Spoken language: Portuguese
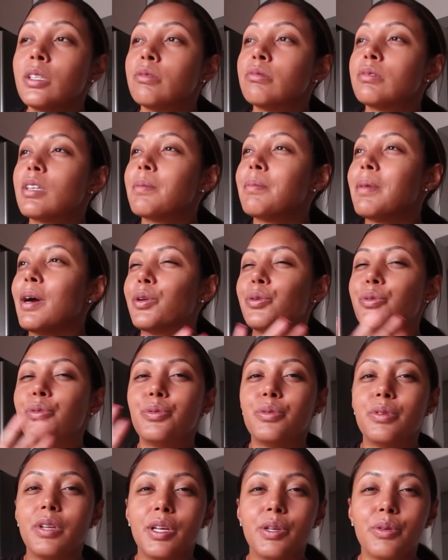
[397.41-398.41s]
não tem
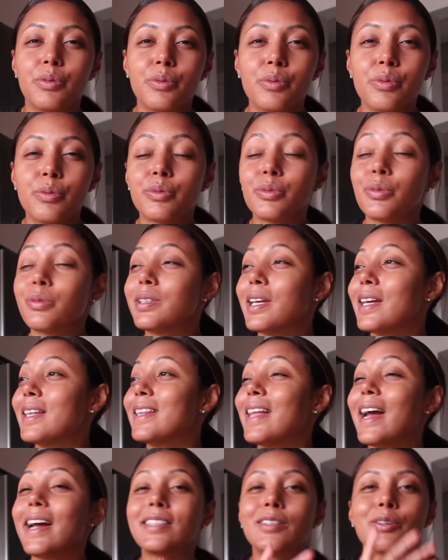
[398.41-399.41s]
barulho nenhum, não tem
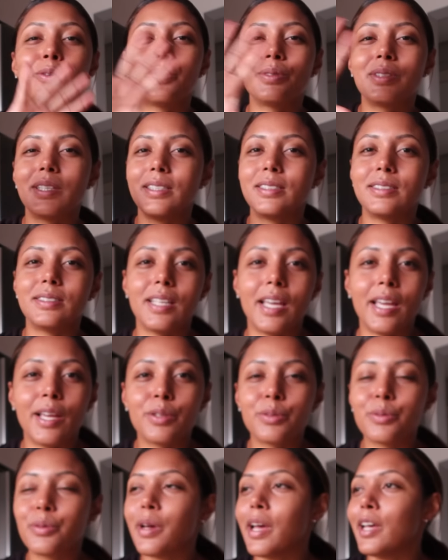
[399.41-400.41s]
nada
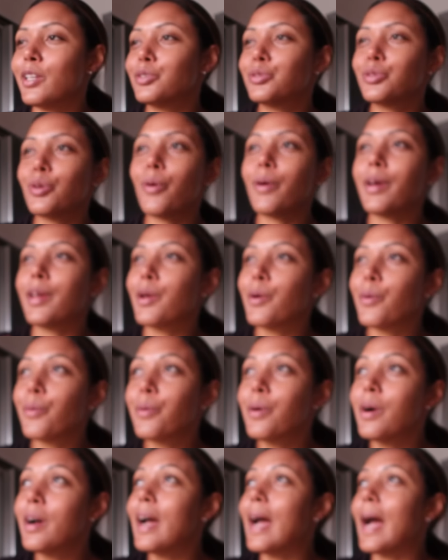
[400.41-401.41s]
acontecendo, é só
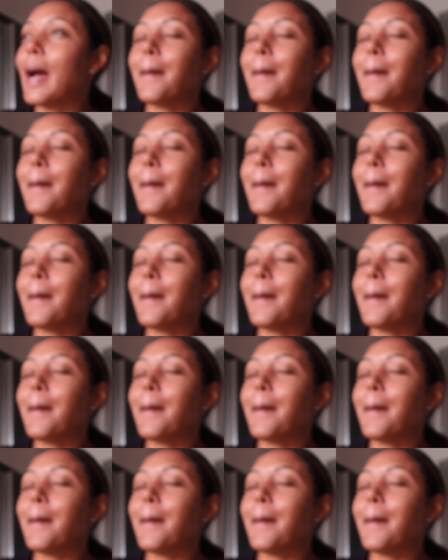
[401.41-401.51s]
eu,